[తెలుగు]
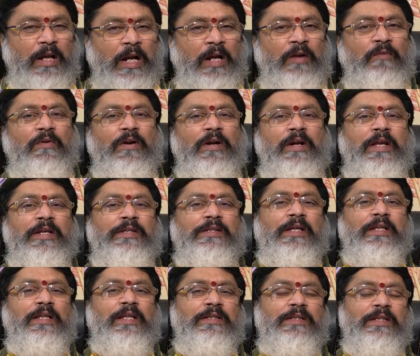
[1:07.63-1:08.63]
అడ్వాంటేజ్
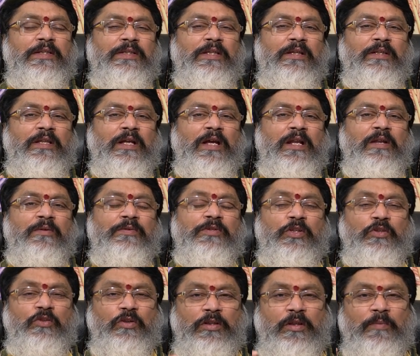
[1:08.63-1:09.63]
ఏదైతే చేస్తారో దాన్ని
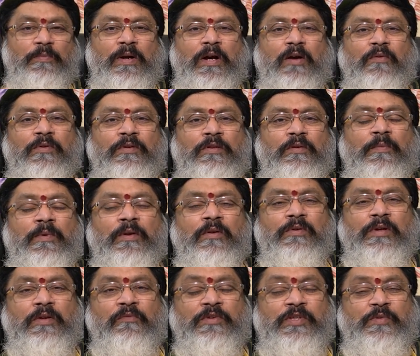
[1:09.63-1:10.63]
చతుర్థ భావంతో మనం
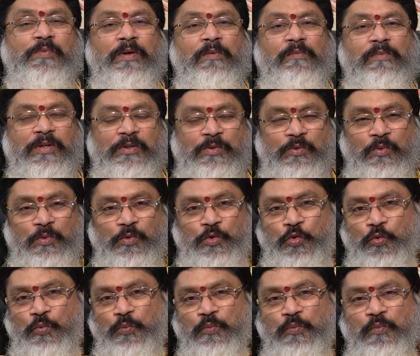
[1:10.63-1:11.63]
ఇన్వెస్ట్మెంట్ చేసుకోవచ్చు